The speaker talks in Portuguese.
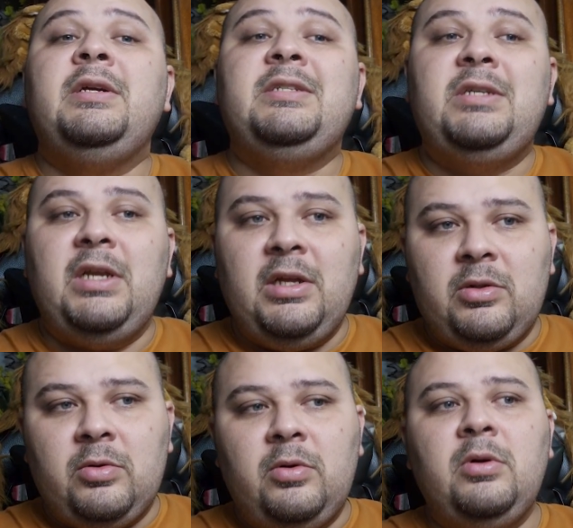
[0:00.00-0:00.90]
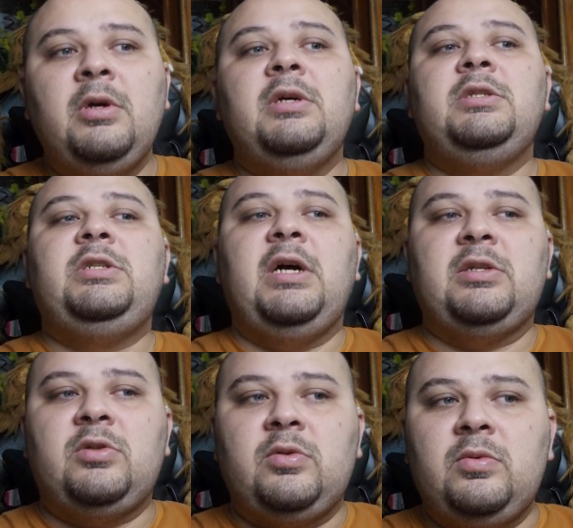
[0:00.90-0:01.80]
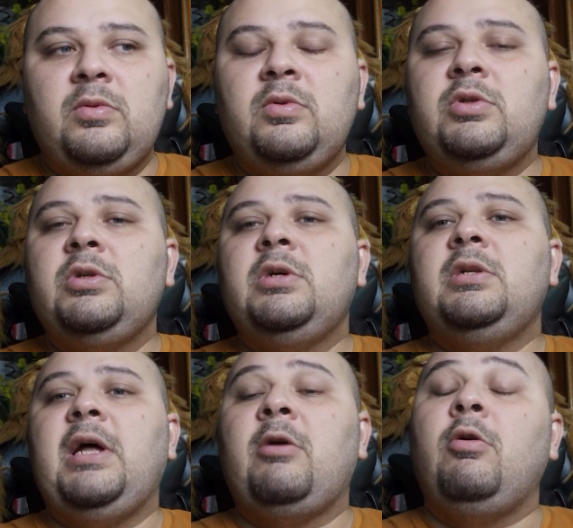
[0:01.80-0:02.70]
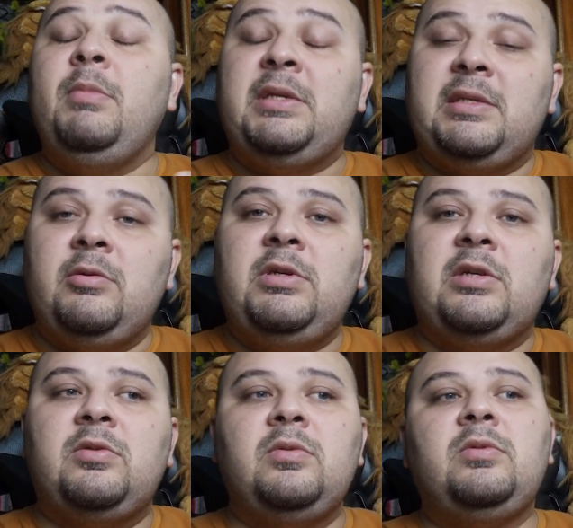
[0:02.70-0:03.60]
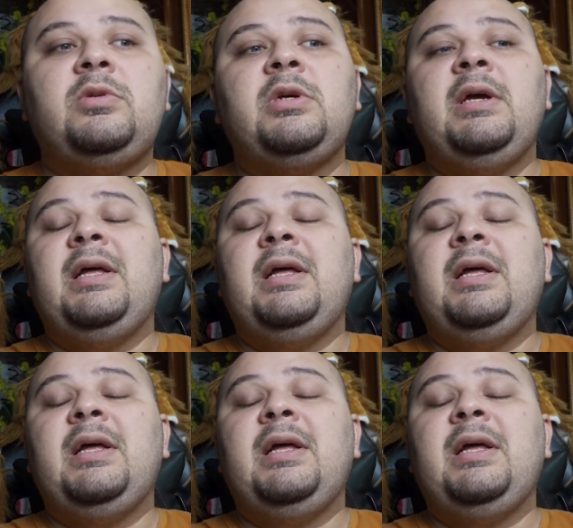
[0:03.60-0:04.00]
diretor de assuntos da Comissão de Assuntos